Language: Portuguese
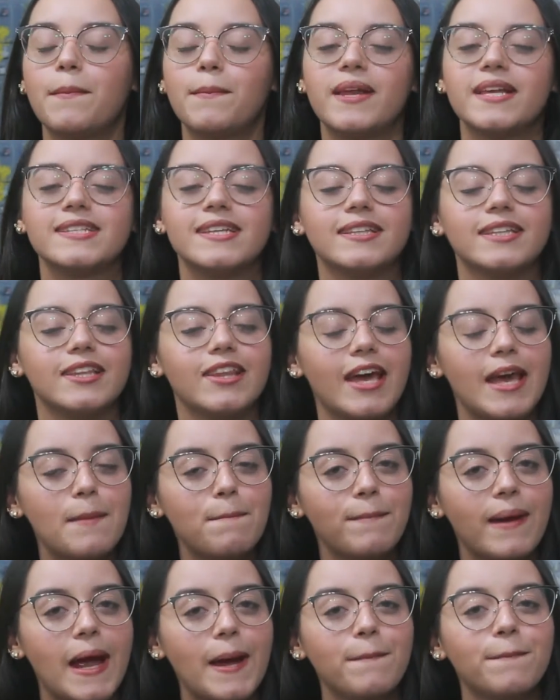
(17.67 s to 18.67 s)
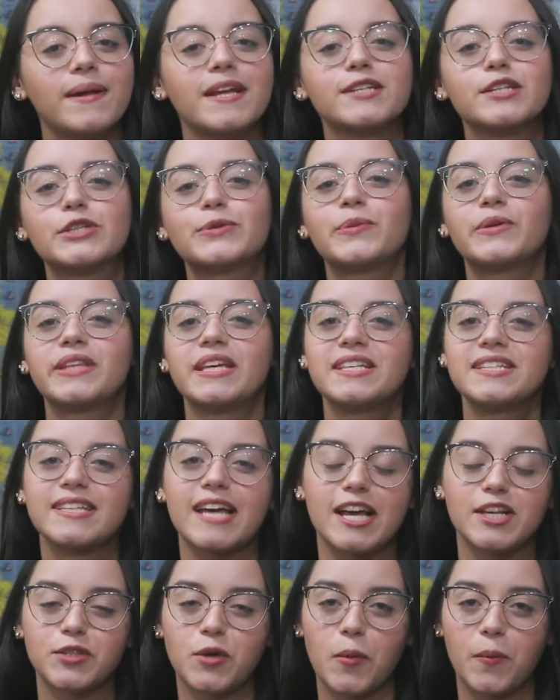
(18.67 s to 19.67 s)
apresentando a Repar para seus
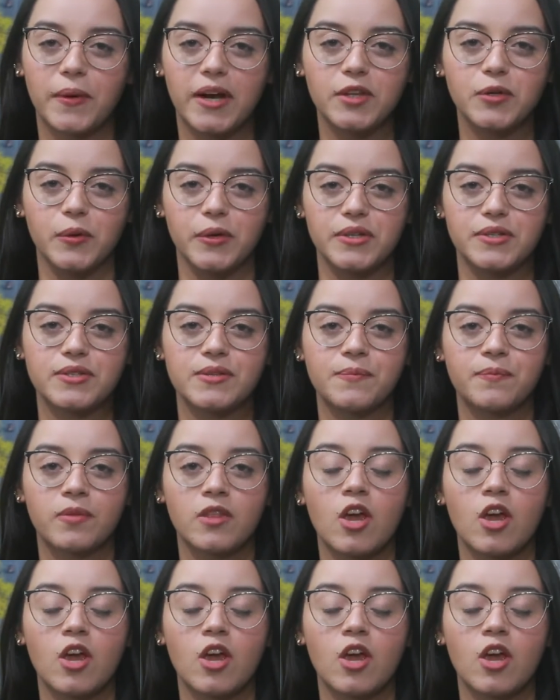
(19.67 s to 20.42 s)
potenciais compradores.